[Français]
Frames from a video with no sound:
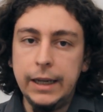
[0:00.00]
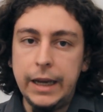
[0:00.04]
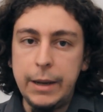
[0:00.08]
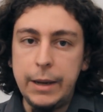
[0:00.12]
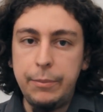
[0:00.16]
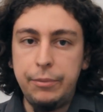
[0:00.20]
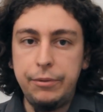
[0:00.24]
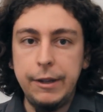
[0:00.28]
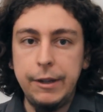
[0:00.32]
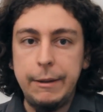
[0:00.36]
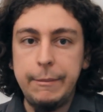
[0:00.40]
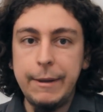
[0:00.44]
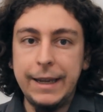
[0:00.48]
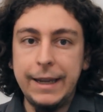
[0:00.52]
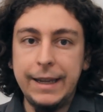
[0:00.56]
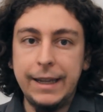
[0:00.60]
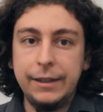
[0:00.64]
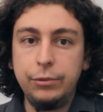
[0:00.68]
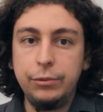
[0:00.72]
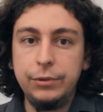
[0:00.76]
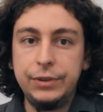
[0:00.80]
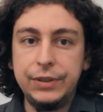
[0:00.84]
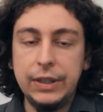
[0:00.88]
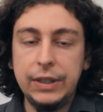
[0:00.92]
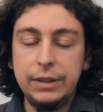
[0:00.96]
et puis, bah, il y a
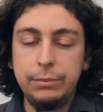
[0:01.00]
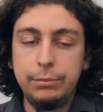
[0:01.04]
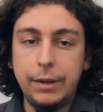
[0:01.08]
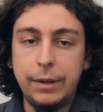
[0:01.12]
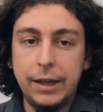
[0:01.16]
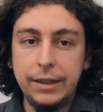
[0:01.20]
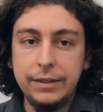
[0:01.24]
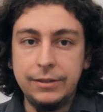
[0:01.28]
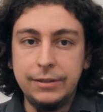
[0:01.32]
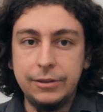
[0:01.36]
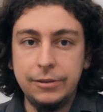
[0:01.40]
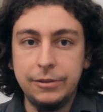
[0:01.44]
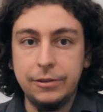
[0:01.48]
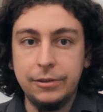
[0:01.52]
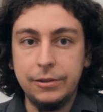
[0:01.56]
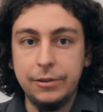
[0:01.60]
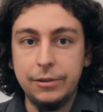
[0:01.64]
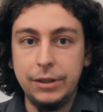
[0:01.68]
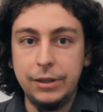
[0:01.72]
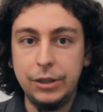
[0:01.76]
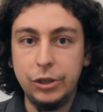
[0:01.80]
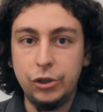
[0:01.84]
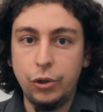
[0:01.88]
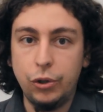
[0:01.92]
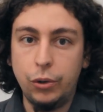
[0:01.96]
toute cette masse euh,
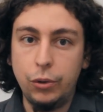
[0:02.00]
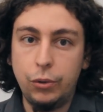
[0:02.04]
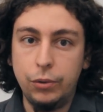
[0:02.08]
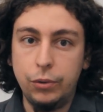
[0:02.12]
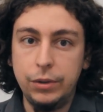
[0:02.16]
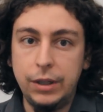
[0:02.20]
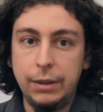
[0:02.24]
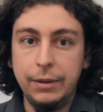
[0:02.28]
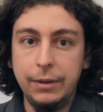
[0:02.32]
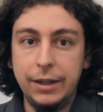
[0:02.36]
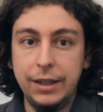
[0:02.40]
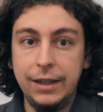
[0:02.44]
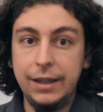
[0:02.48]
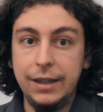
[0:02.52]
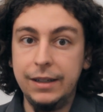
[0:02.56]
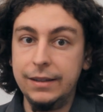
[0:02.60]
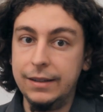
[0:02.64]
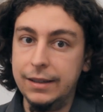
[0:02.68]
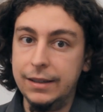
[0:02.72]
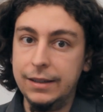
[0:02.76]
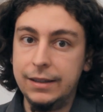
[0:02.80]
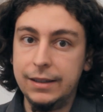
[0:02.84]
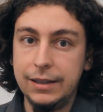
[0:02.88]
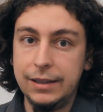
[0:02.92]
des gens qu'on aimerait aider,